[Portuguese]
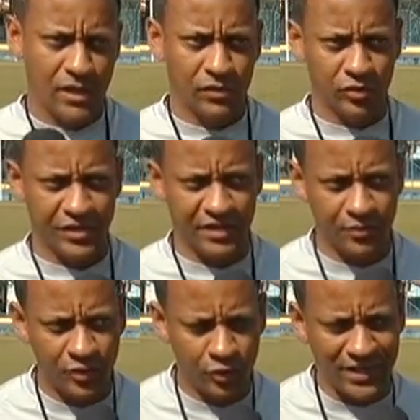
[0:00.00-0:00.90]
Nós
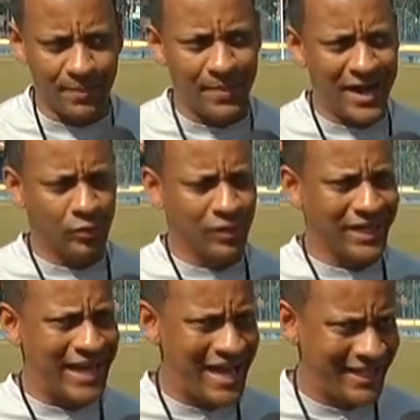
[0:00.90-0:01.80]
temos o trabalho
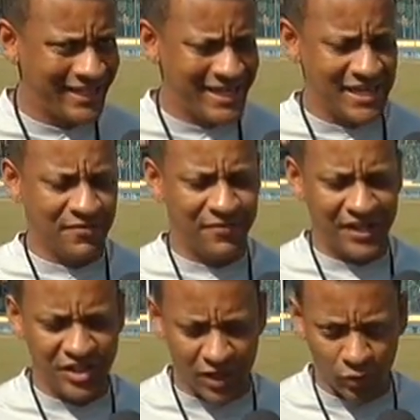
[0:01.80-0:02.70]
lá em
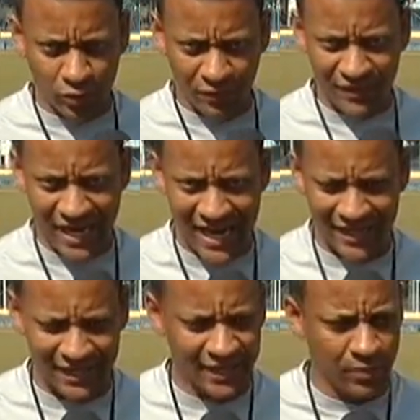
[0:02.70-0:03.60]
frente à
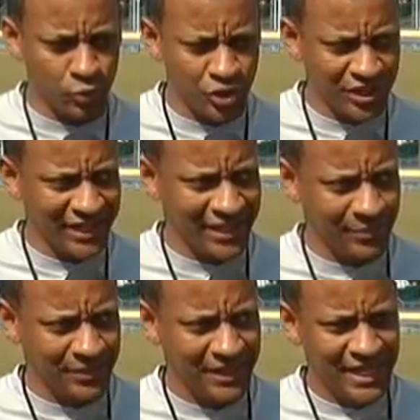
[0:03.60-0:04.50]
rodoviária, né, na
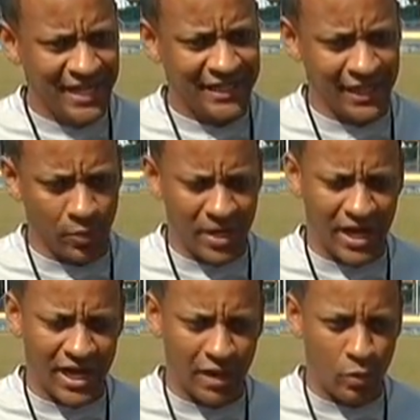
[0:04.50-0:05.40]
Multigrama, que é
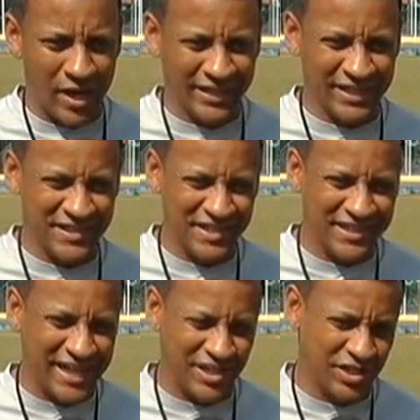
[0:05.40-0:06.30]
uma quadra
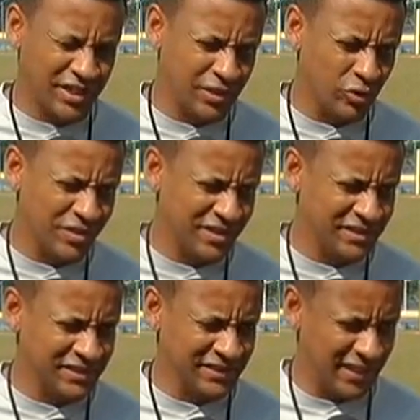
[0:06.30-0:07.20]
sintética que
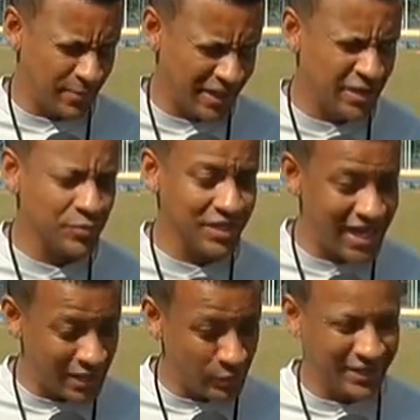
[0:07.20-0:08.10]
nós trabalhamos
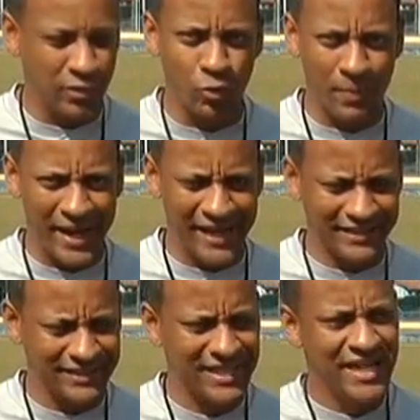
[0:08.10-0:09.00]
lá, quadra
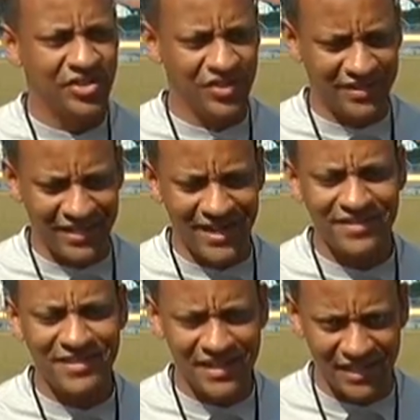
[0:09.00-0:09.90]
coberta, de
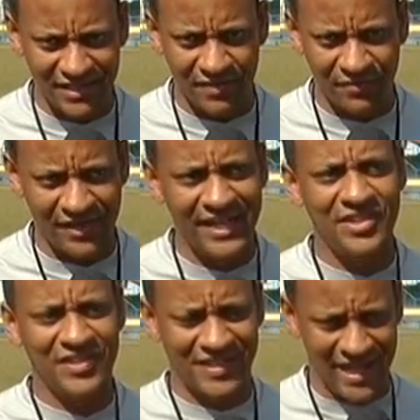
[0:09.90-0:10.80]
terça e quinta-feira e
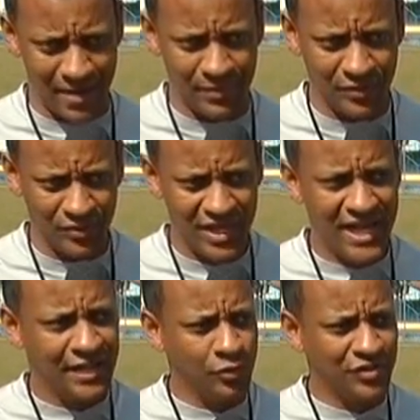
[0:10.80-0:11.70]
de sábado.
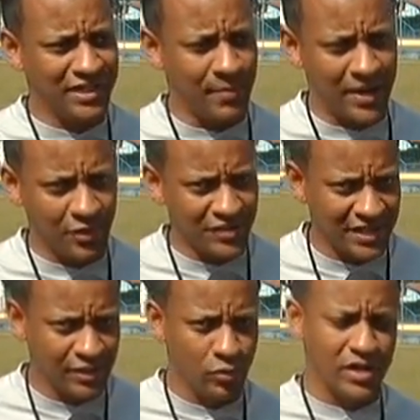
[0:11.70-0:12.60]
E os trabalhos
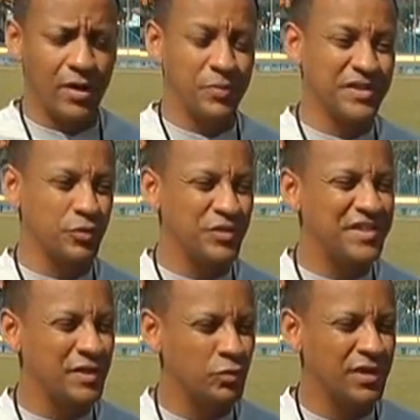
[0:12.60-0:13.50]
aqui no campo são de
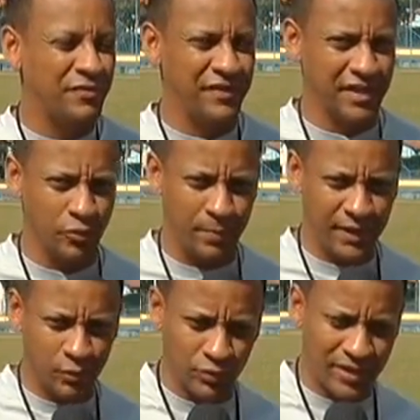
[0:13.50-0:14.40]
segunda-feira, no
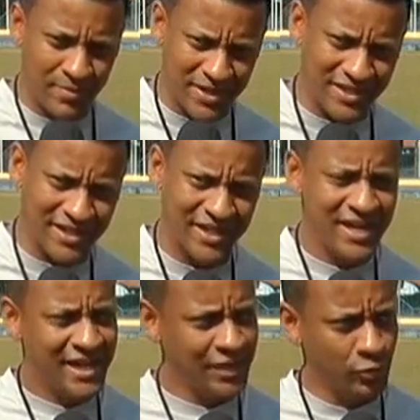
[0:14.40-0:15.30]
período da manhã
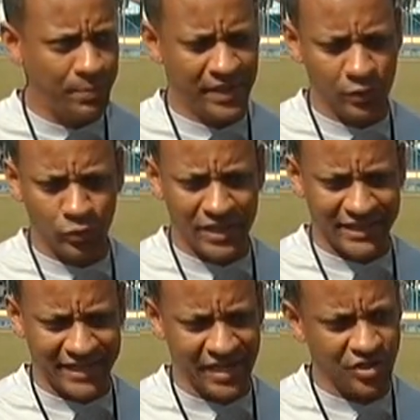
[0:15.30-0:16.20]
e no período da
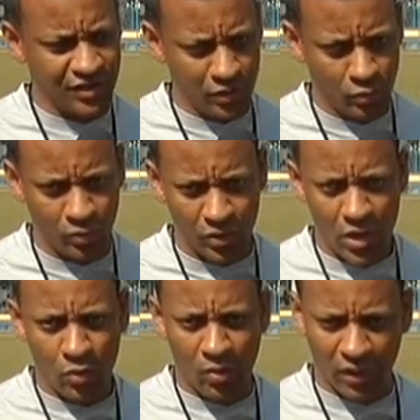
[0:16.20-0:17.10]
tarde. Então,
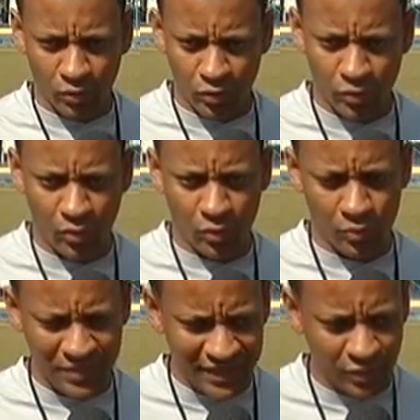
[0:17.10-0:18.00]
o aluno, o
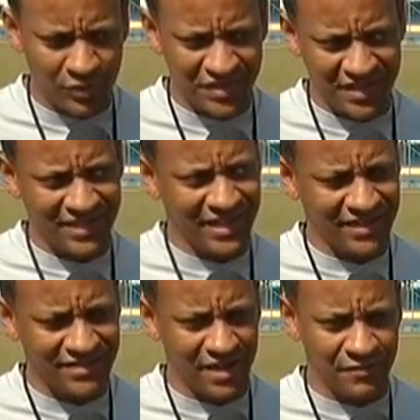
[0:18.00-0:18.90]
menino que se
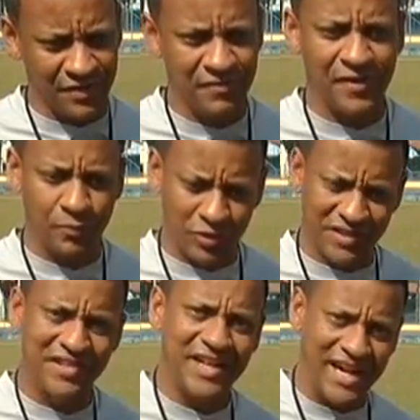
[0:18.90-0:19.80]
interessar a vir, vai poder
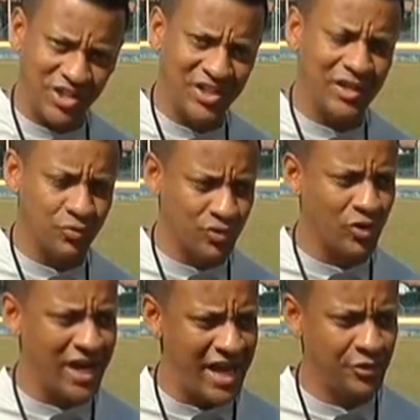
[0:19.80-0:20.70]
se encaixar nos
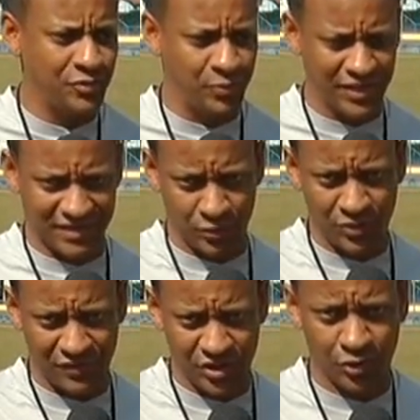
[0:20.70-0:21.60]
horários, porque são
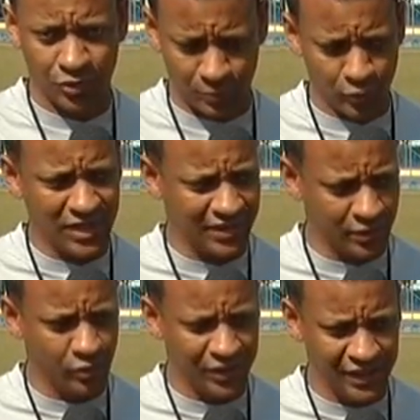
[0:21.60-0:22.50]
divididos por
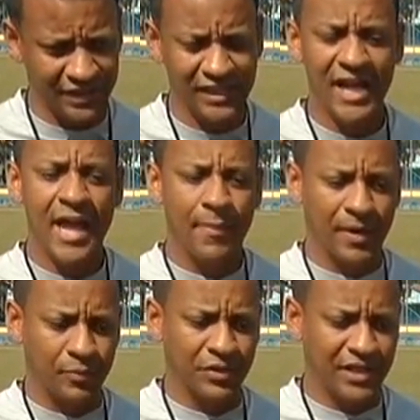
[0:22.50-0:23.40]
categoria, para
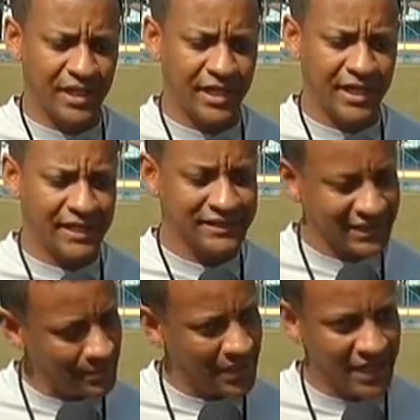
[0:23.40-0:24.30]
poder
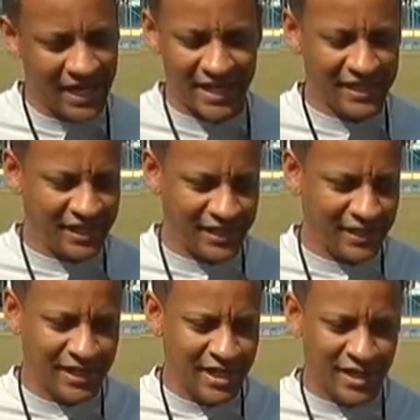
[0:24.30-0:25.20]
trabalhar
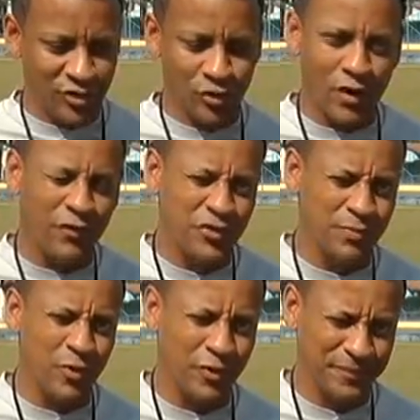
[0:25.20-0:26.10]
e, e jogar o
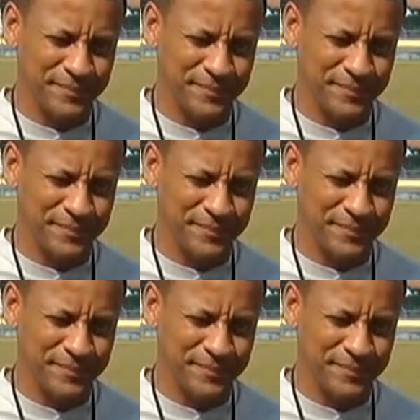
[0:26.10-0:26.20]
futebol.